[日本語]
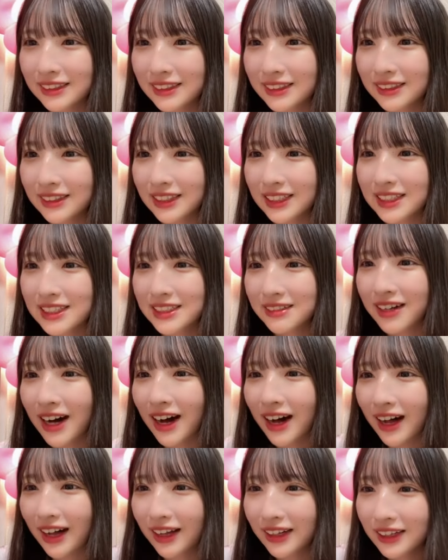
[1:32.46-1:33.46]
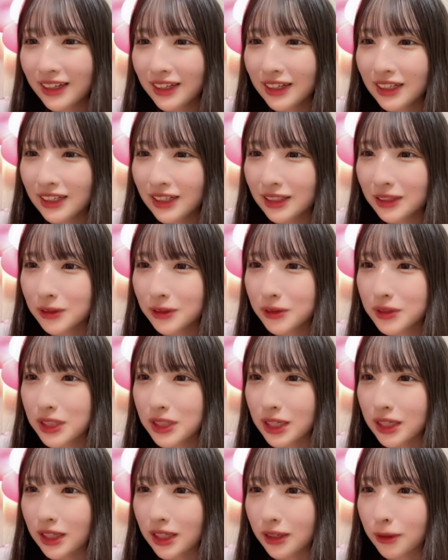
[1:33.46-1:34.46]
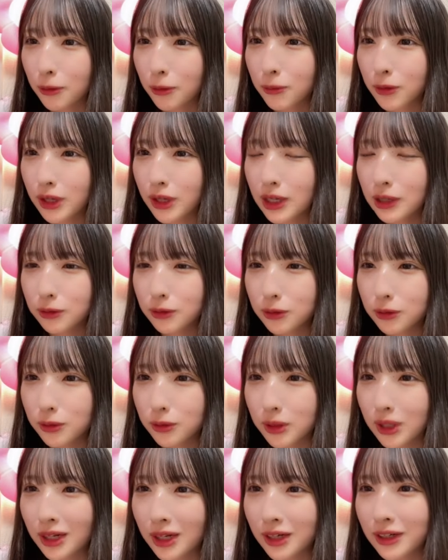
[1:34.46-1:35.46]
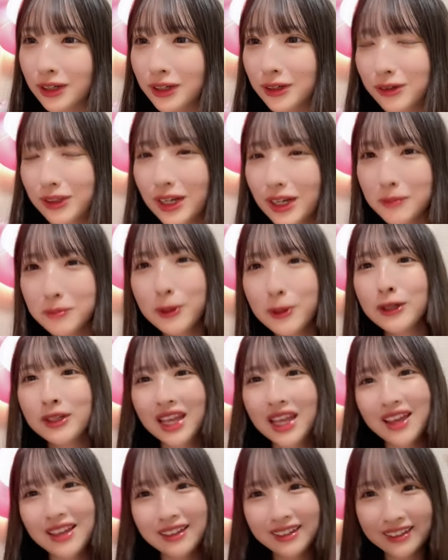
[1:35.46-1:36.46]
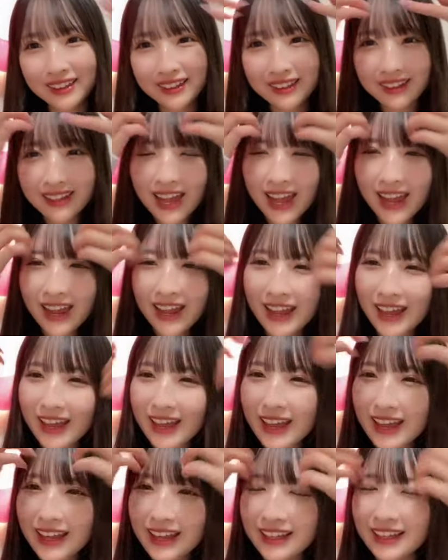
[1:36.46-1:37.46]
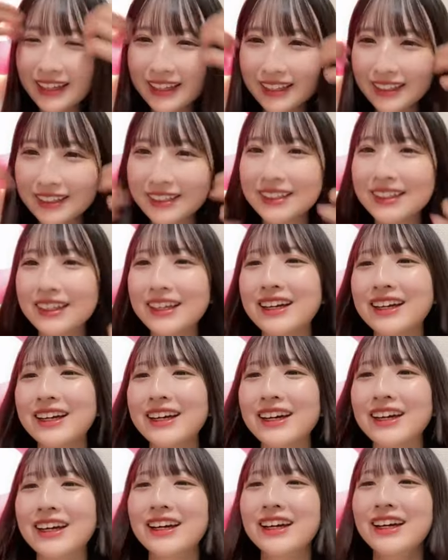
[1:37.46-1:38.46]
こんにちはここちゃんにだけ思い合いを届けられるように頑張るねイエーイ